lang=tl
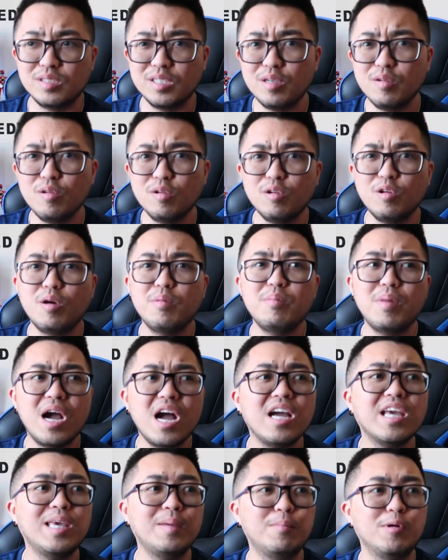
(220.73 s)
Siguro, ang
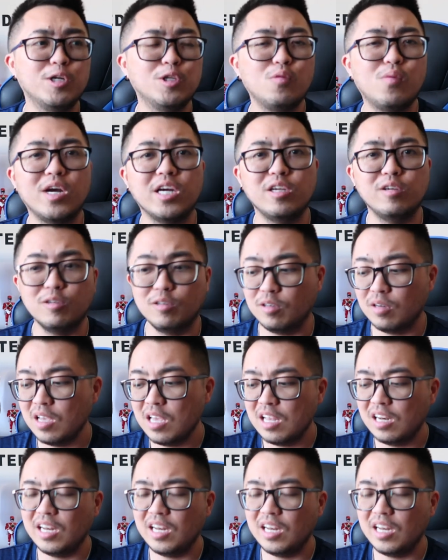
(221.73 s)
mga keyboard warrior,